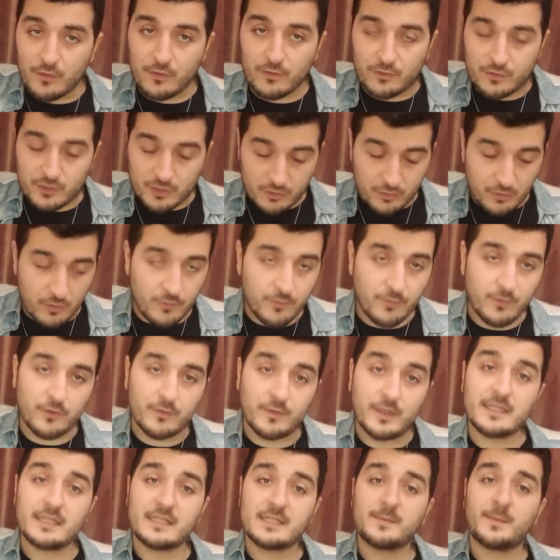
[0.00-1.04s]
Şitor
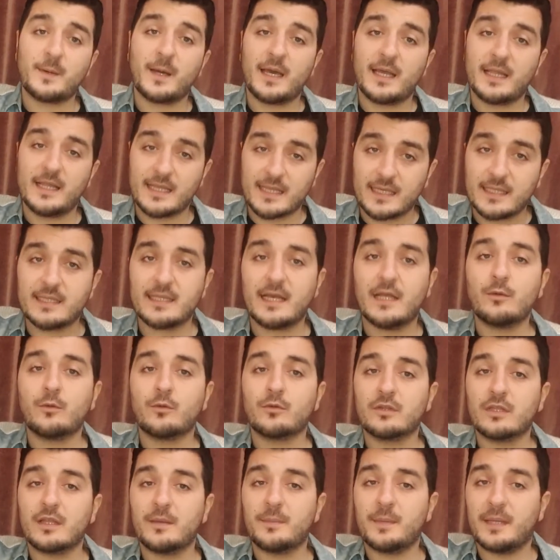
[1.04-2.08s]
Forvet İspanya Ligi'nden.
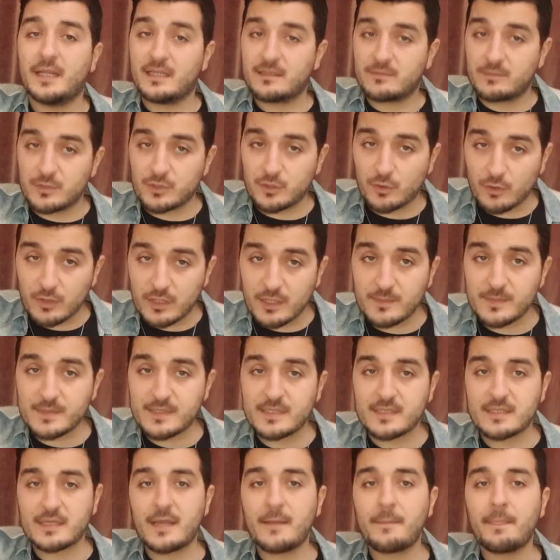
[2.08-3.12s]
Onu da belirtmiş olayım
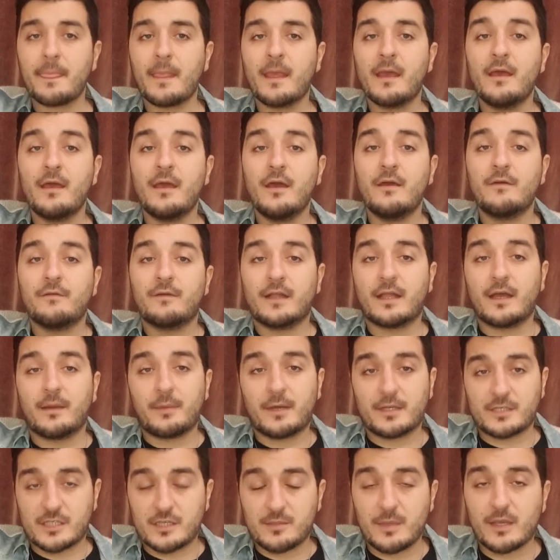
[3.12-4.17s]
size.
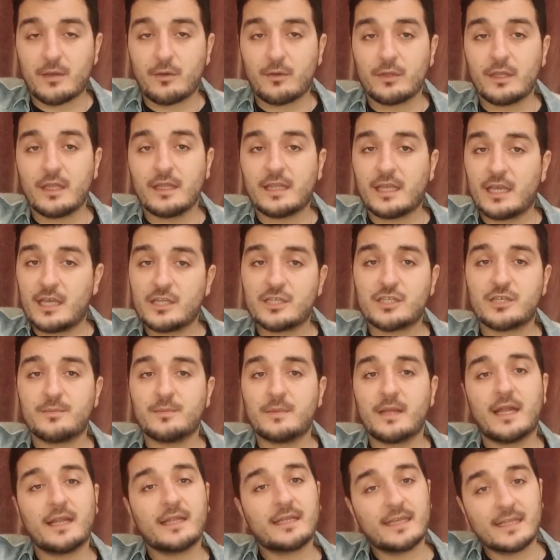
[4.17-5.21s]
Fenerbahçe Beko'da
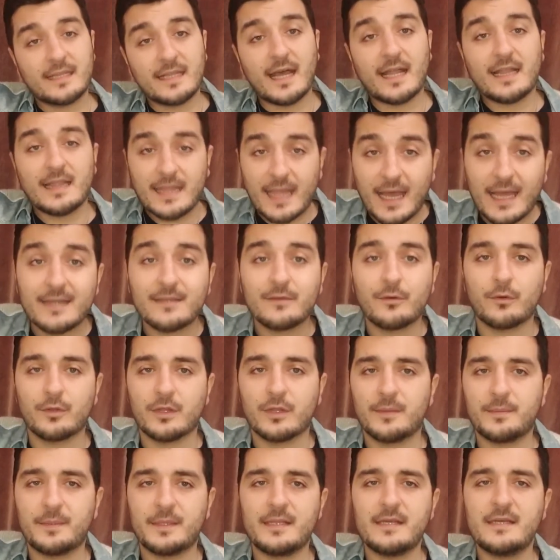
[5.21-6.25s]
değişimler gidenler de
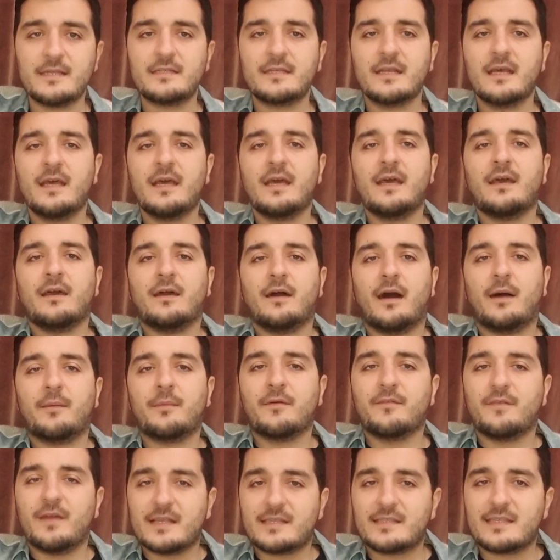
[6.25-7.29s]
olabilir.
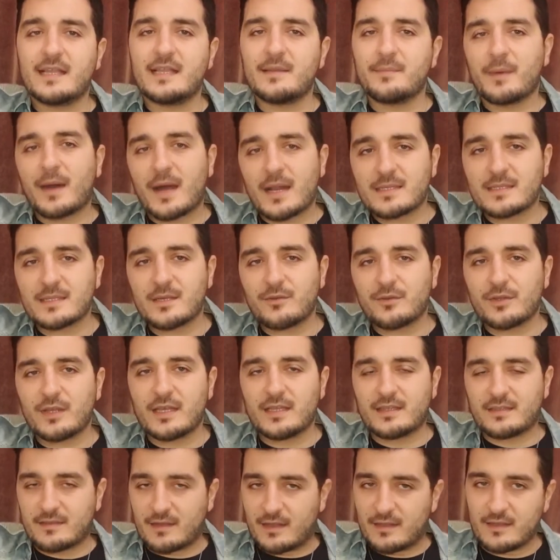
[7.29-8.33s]
Ama Veseli Barcelona
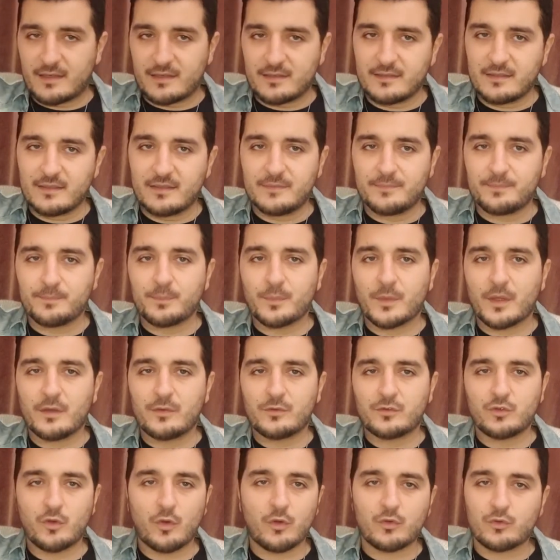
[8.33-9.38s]
iddialarını
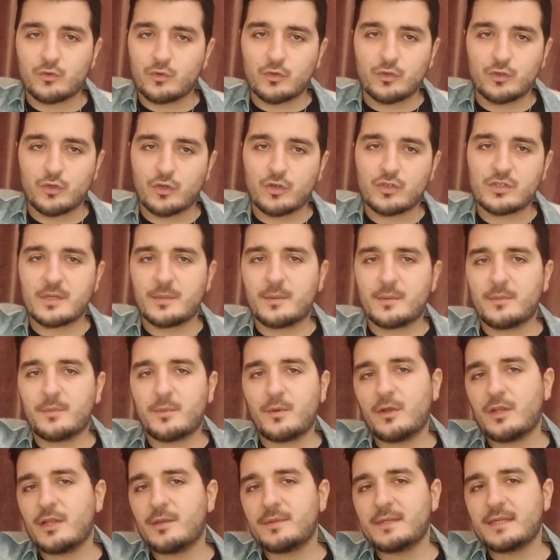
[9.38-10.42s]
çok duyuyoruz ama
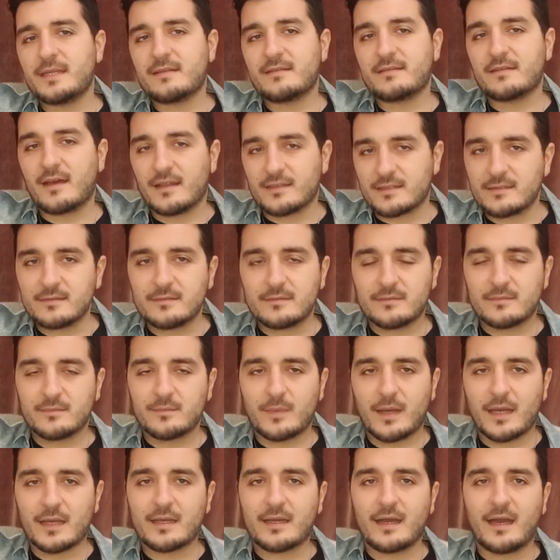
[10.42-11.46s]
böyle bir iddianın
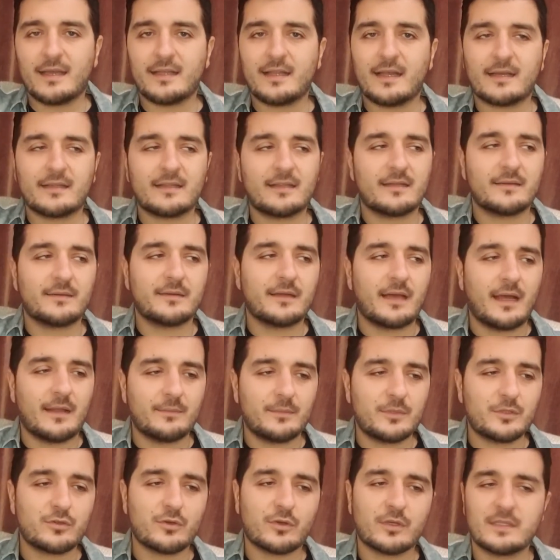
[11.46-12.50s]
ben kaynakları
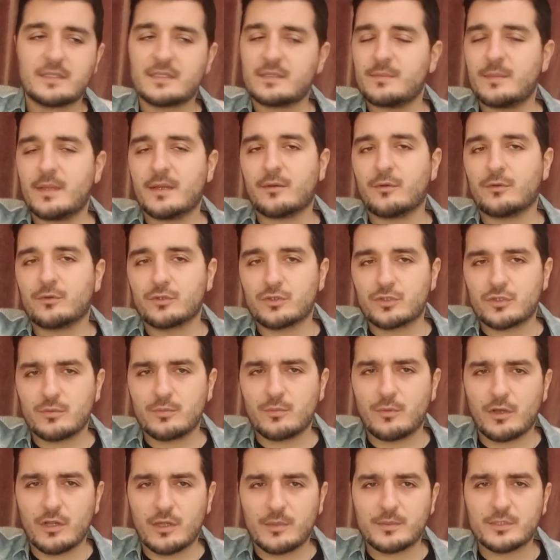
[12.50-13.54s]
yani birçok isimle
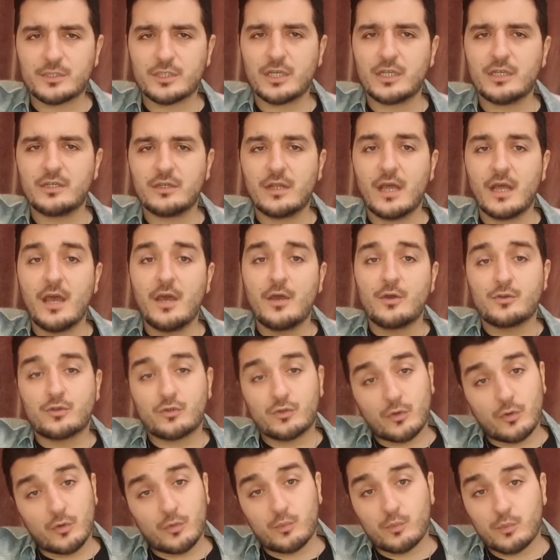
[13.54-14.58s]
konuştum. Böyle bir şeyin
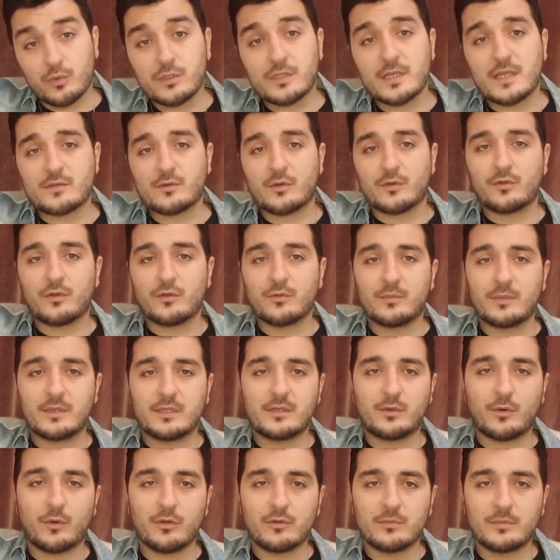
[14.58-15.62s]
şu bu sezon olma,
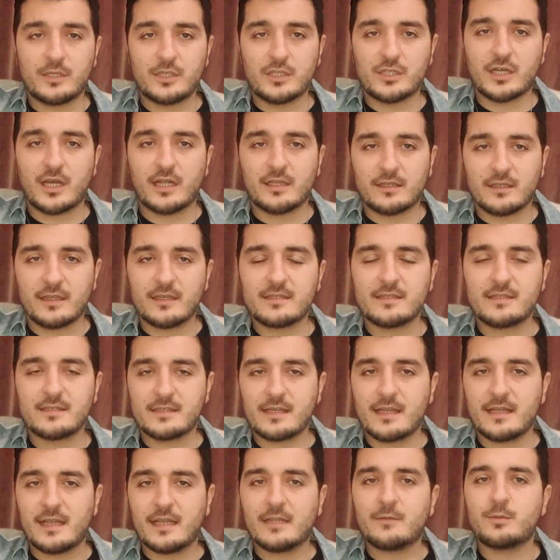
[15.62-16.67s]
olmayacağını da
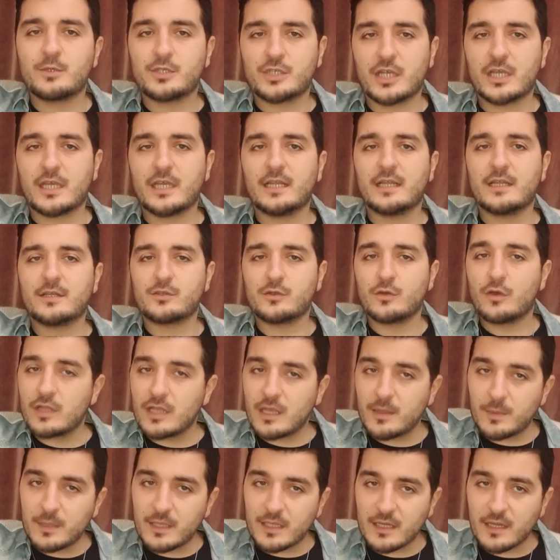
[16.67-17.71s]
size net bir şekilde
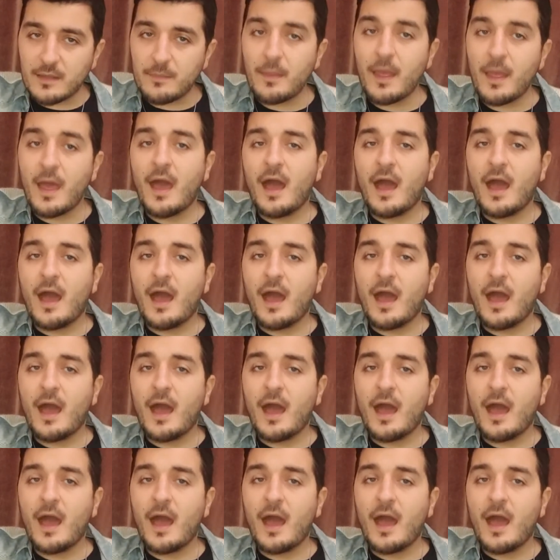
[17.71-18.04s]
söyleyebilirim.